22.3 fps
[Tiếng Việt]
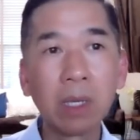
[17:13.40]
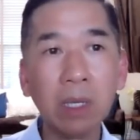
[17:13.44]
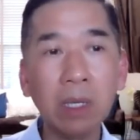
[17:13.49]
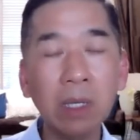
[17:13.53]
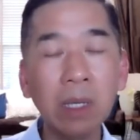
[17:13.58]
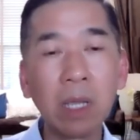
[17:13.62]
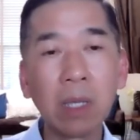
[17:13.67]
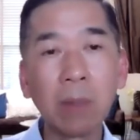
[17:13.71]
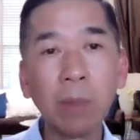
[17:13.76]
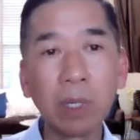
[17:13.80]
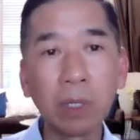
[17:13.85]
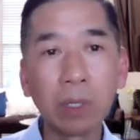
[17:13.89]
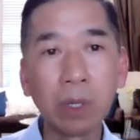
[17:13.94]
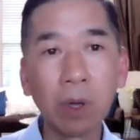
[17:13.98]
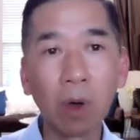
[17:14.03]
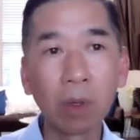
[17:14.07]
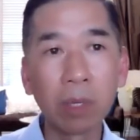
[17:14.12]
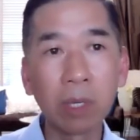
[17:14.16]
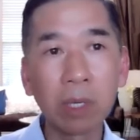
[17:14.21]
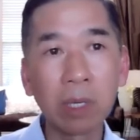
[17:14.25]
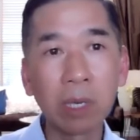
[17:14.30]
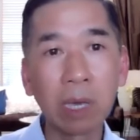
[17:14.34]
tính để mà
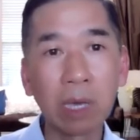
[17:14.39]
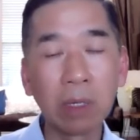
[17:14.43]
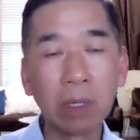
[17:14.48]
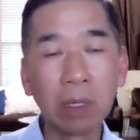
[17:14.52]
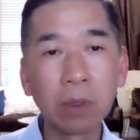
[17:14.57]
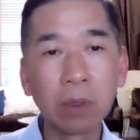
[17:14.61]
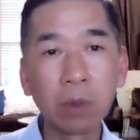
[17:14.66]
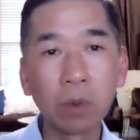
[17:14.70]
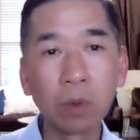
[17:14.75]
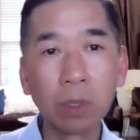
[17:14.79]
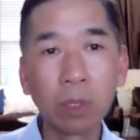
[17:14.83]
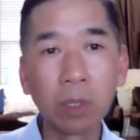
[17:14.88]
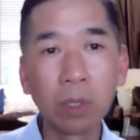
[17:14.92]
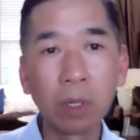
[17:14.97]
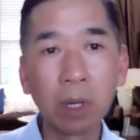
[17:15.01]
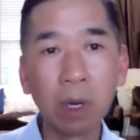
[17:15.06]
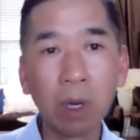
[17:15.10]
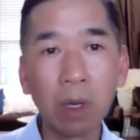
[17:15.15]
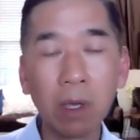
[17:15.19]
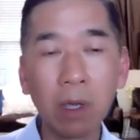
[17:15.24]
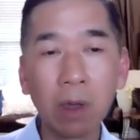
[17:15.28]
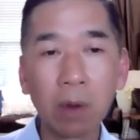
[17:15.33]
cho tất cả những cái tổ chức
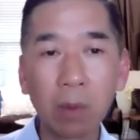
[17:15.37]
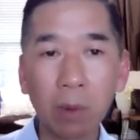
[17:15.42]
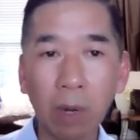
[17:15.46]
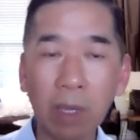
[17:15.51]
đó.